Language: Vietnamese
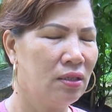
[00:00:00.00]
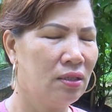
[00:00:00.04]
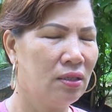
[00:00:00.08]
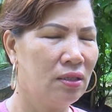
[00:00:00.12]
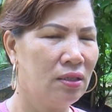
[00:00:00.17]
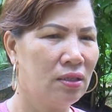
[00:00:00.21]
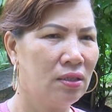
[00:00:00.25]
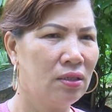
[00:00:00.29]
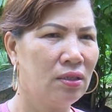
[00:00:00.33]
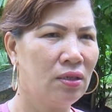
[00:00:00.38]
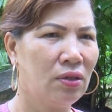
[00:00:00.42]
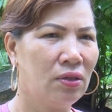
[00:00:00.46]

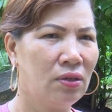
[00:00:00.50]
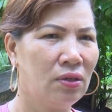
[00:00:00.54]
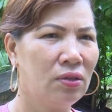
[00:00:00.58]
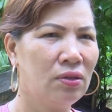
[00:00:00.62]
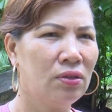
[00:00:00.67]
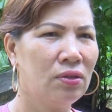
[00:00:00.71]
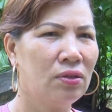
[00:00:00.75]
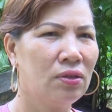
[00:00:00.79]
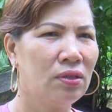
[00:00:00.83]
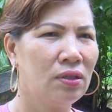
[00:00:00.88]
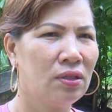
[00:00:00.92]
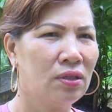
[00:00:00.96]
Nhờ
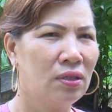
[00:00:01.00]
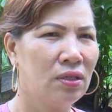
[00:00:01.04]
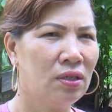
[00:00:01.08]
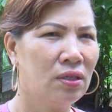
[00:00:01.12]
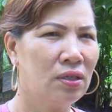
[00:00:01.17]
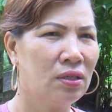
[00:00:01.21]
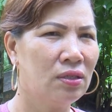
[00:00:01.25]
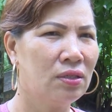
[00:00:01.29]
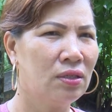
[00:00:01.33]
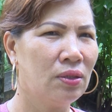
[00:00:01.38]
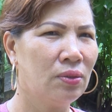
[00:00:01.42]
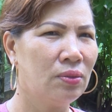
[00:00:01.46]
đó,
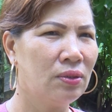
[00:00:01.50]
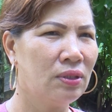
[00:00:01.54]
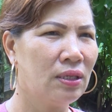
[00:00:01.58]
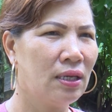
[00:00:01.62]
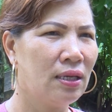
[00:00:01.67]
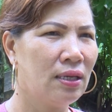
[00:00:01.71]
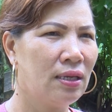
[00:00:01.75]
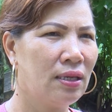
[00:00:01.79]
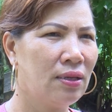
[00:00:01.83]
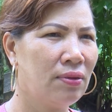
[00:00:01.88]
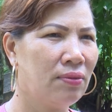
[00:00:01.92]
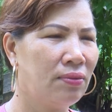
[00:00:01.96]
đời sống
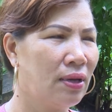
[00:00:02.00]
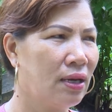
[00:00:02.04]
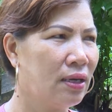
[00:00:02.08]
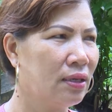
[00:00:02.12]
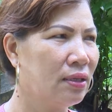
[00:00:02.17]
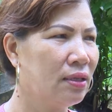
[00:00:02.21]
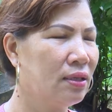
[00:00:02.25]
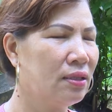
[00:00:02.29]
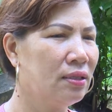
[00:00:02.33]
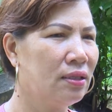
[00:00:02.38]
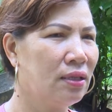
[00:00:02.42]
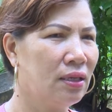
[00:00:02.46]
gia đình và
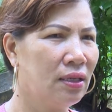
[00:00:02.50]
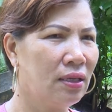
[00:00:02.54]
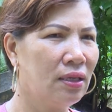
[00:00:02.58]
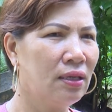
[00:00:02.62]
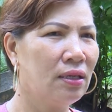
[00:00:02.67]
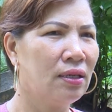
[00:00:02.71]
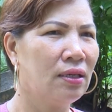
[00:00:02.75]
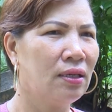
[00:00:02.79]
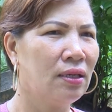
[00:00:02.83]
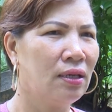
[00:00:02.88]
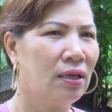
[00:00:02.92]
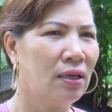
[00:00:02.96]
kinh tế
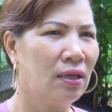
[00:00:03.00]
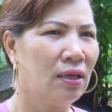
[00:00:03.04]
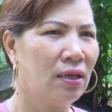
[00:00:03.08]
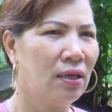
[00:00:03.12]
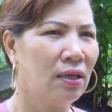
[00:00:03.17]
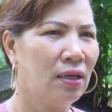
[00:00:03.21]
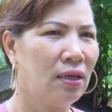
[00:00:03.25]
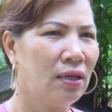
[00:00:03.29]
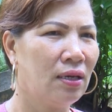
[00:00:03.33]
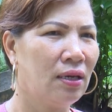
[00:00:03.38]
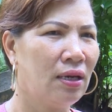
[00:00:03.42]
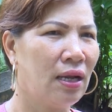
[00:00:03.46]

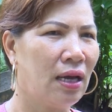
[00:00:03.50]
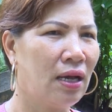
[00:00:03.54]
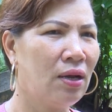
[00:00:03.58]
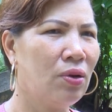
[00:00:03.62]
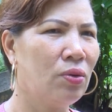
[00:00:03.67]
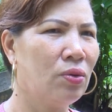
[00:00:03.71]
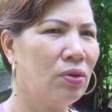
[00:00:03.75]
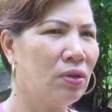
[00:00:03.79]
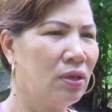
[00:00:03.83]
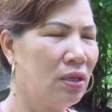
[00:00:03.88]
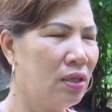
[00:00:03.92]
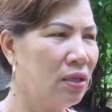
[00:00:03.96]
đã
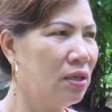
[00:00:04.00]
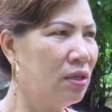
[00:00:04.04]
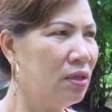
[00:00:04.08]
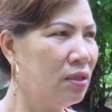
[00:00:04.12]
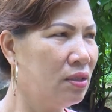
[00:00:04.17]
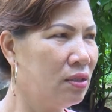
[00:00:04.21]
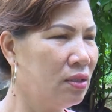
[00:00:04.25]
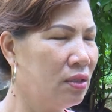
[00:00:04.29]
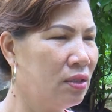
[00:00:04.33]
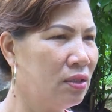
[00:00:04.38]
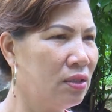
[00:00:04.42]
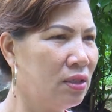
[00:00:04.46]
ổn định
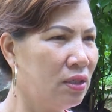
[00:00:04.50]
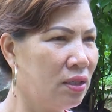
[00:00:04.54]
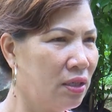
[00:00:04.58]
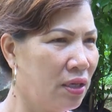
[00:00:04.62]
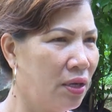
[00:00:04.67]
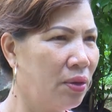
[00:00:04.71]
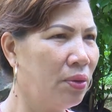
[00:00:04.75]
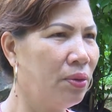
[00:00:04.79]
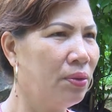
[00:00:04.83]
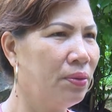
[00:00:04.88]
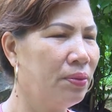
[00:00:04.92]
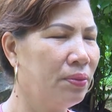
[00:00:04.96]
hơn rất
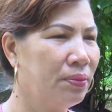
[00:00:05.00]
nhiều.